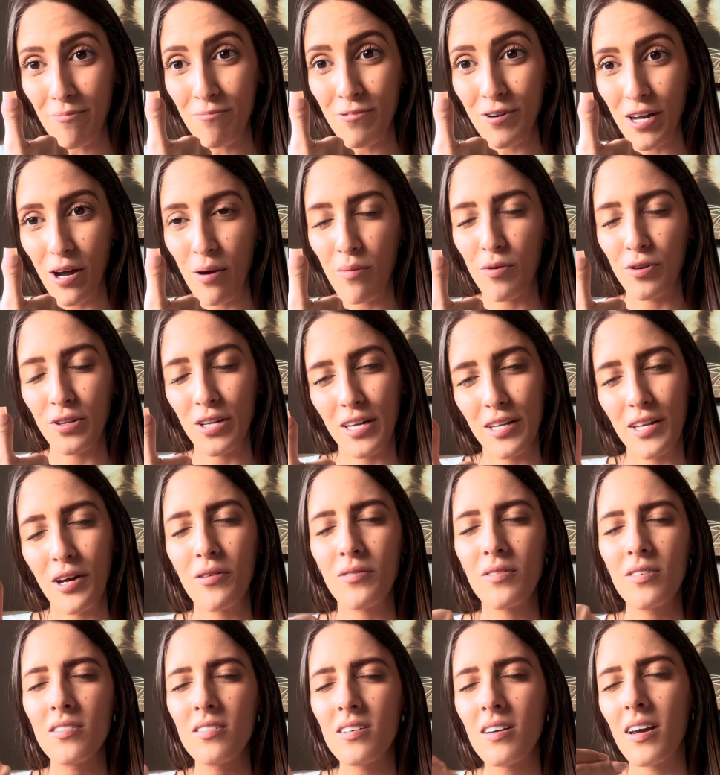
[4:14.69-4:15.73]
Porque o meu
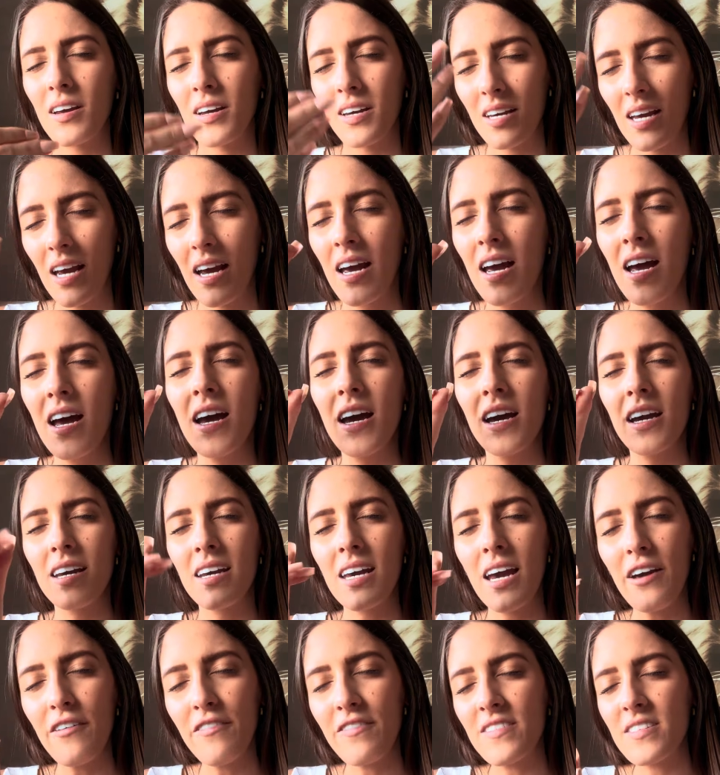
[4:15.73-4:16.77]
dedão, eu sei que...
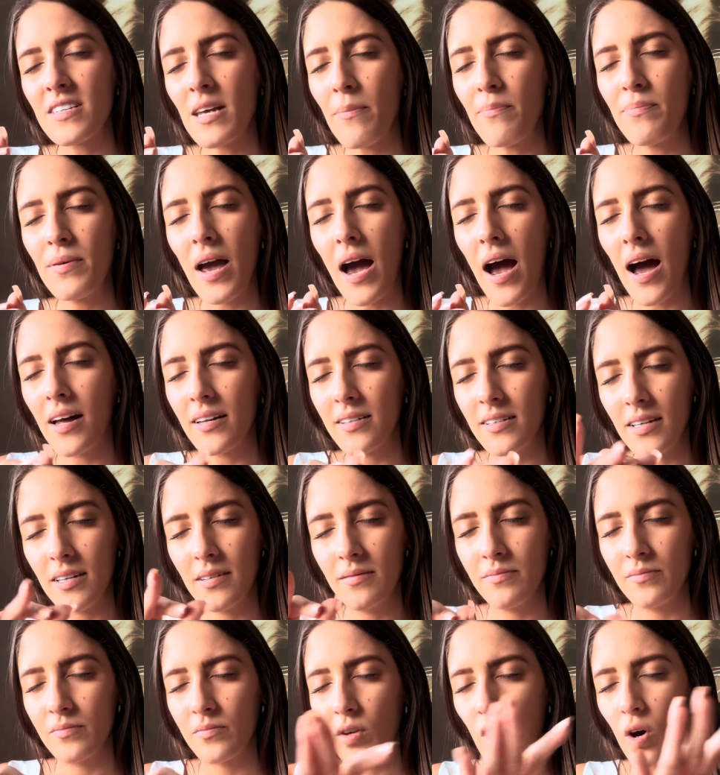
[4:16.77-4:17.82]
Quem fizer
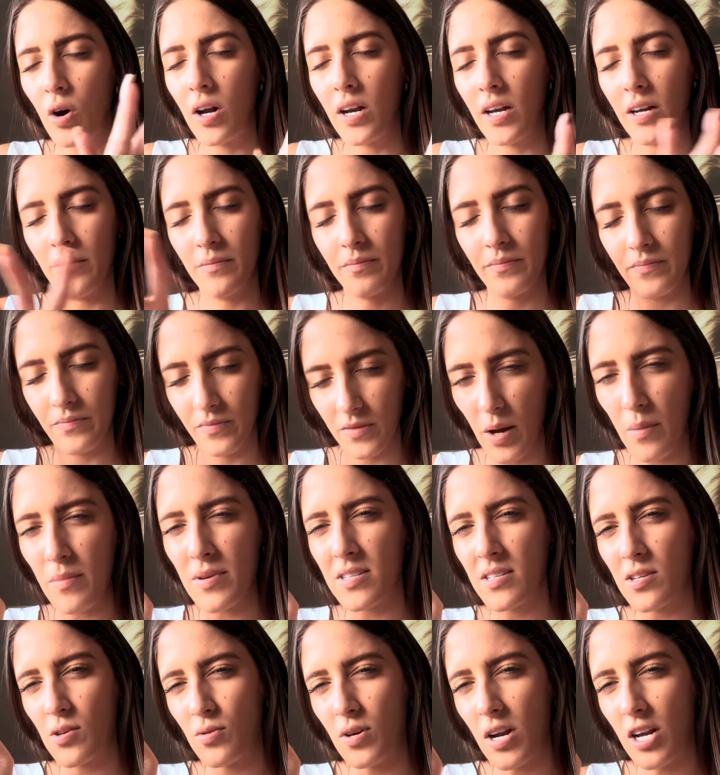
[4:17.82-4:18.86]
piada, olha, dá uma
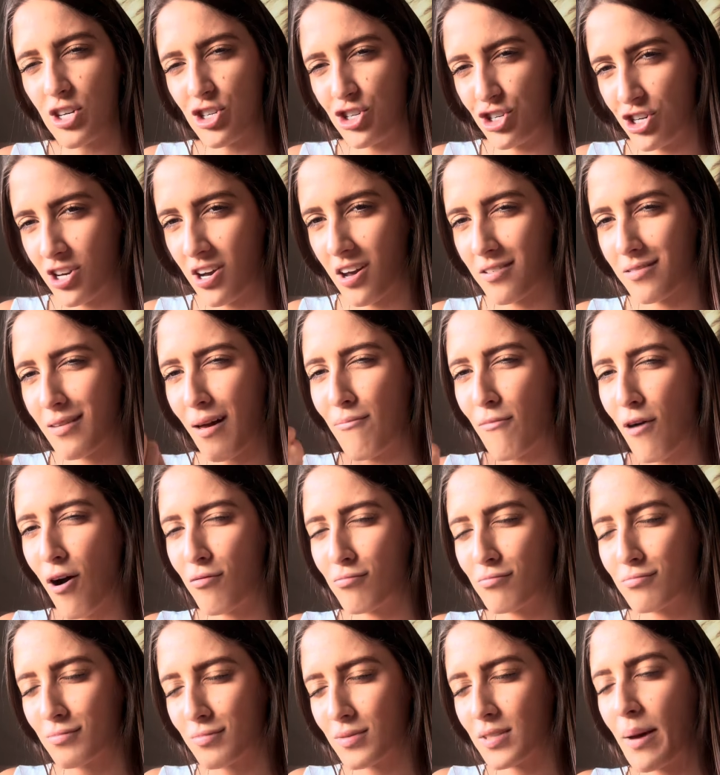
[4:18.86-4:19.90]
seguradinha, tá
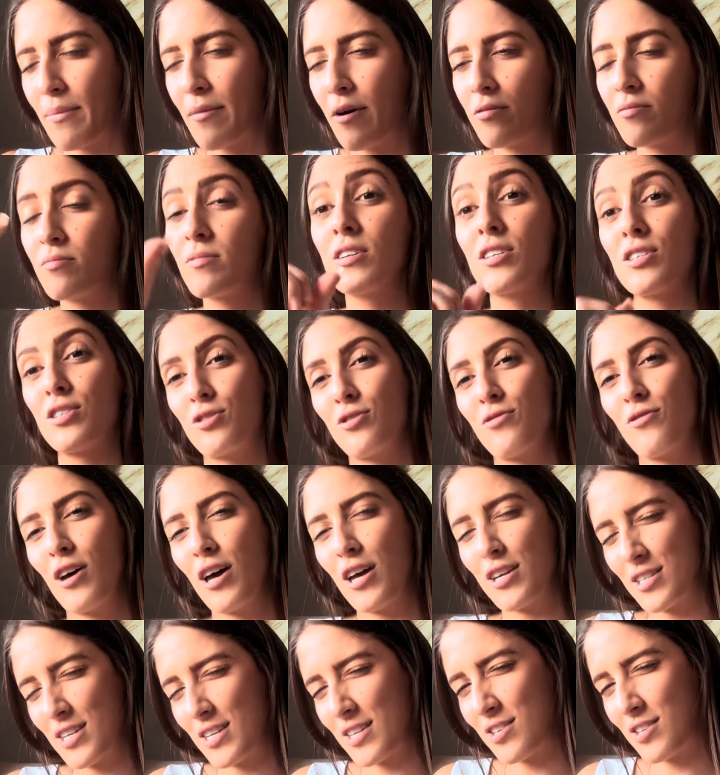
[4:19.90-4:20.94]
bom? Tá bom? Isso,
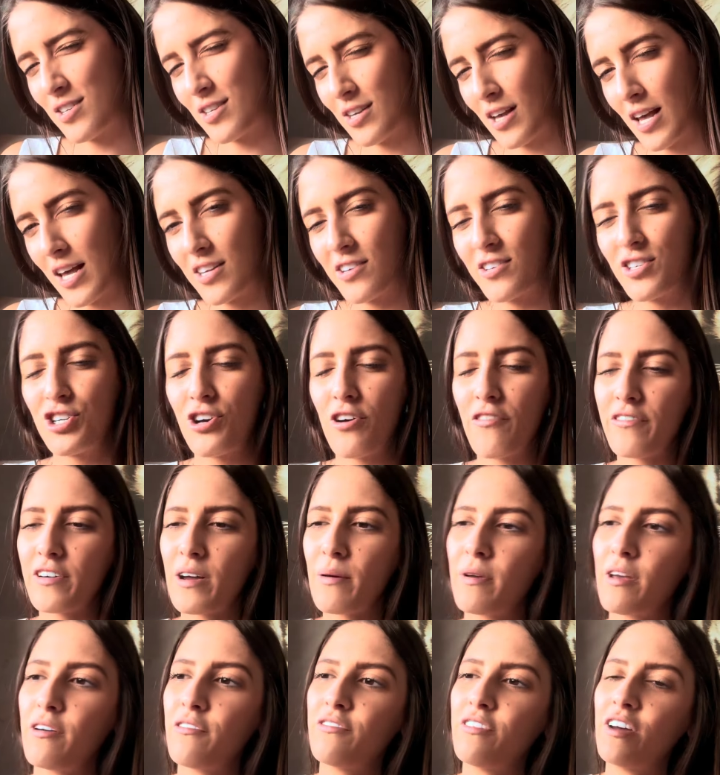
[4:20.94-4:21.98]
às vezes a tia fica
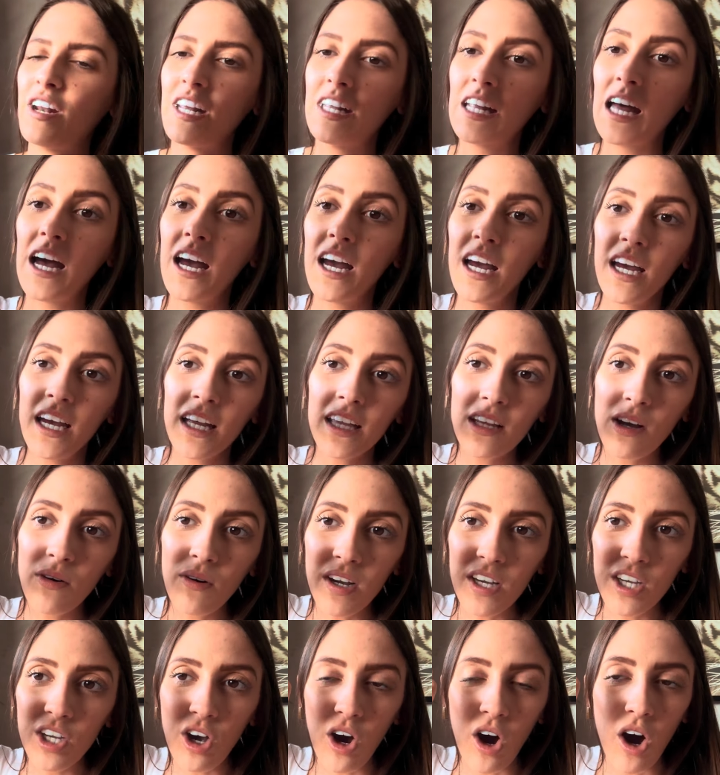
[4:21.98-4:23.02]
meio ferida. Então
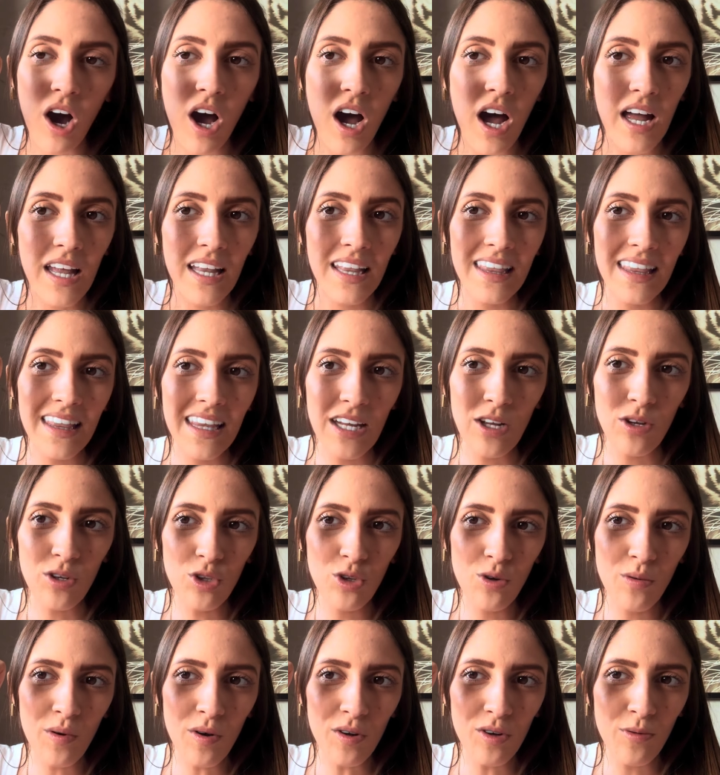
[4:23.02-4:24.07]
aqui, ó, no,
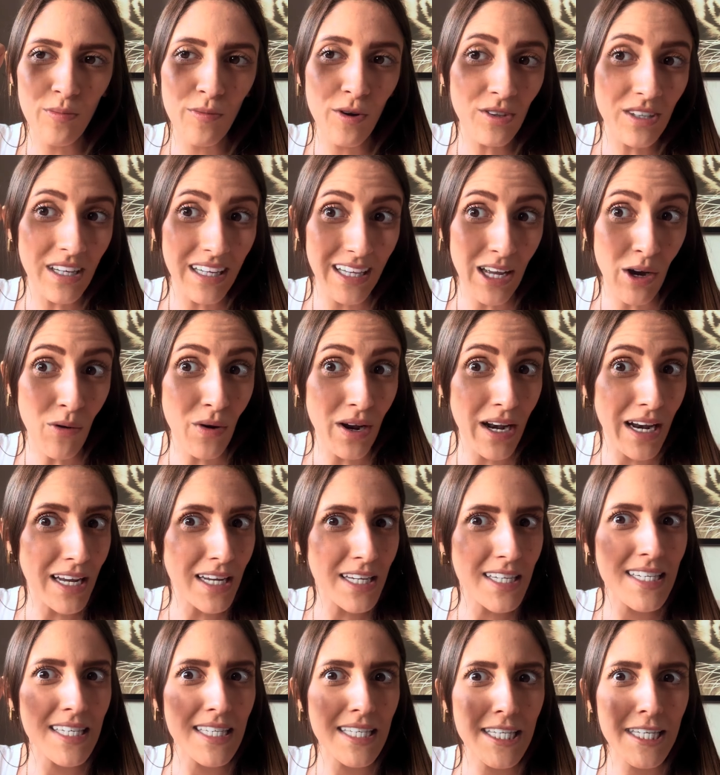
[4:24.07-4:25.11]
no, meu dedão, ele é
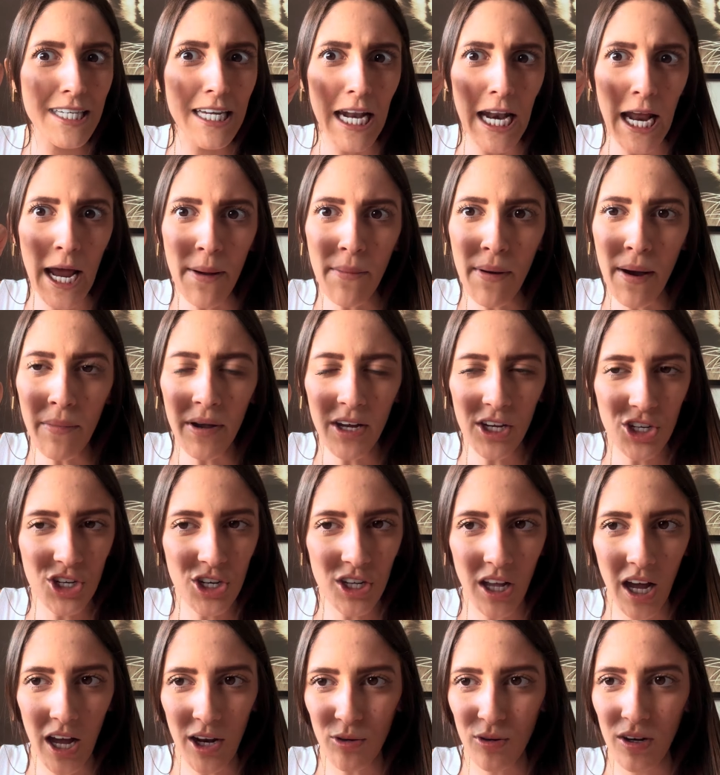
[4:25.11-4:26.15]
extremamente
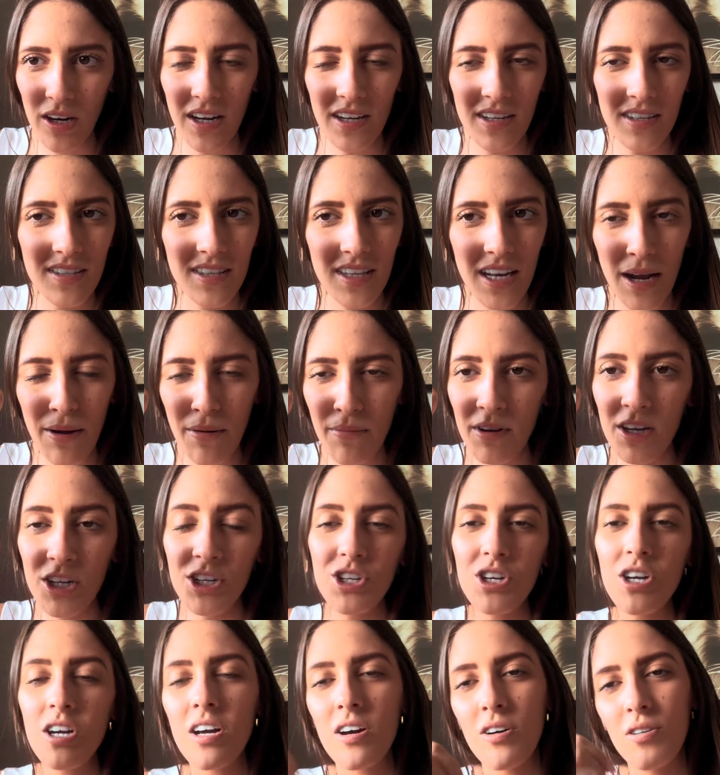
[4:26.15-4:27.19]
largo, ele é
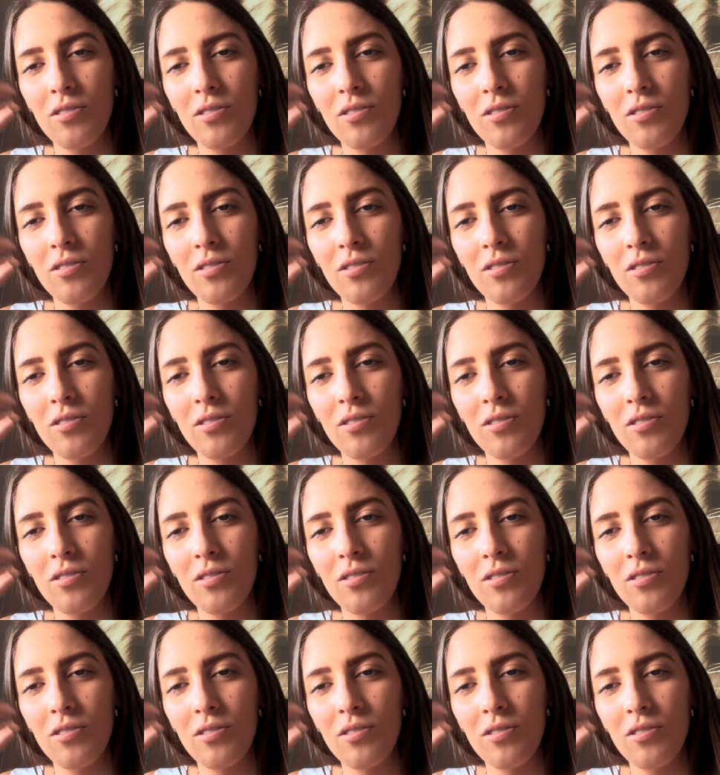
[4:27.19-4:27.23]
extremamente...